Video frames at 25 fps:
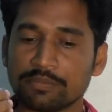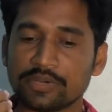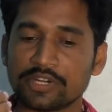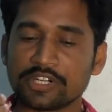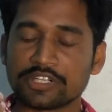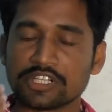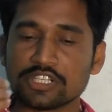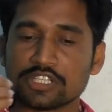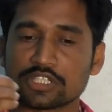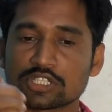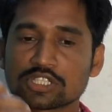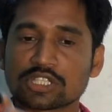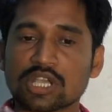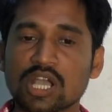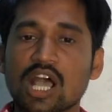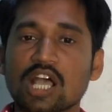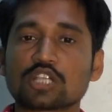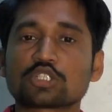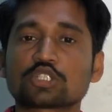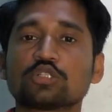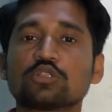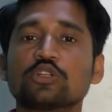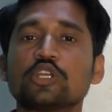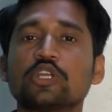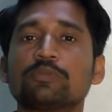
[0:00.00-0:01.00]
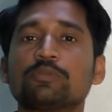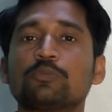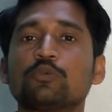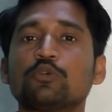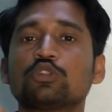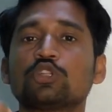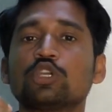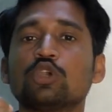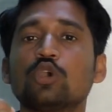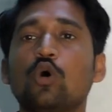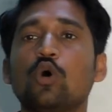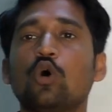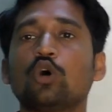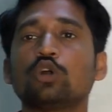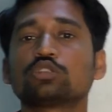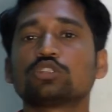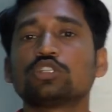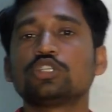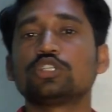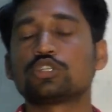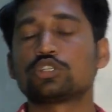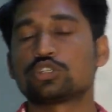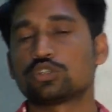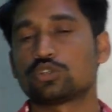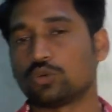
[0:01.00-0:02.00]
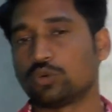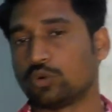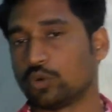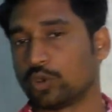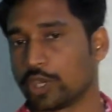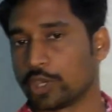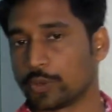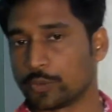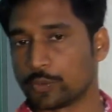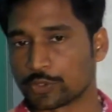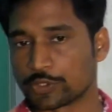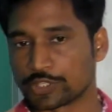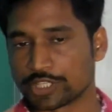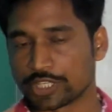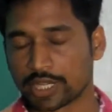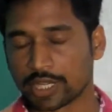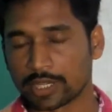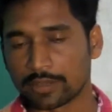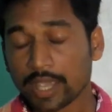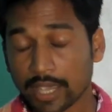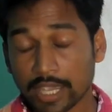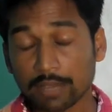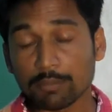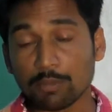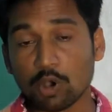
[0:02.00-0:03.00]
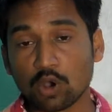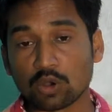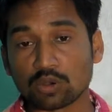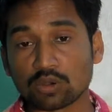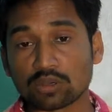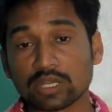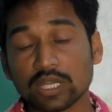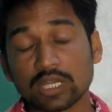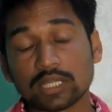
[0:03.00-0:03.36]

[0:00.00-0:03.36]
ব্রিটিশ শাসনের প্রতি অতিষ্ঠ হয়ে ওঠে এবং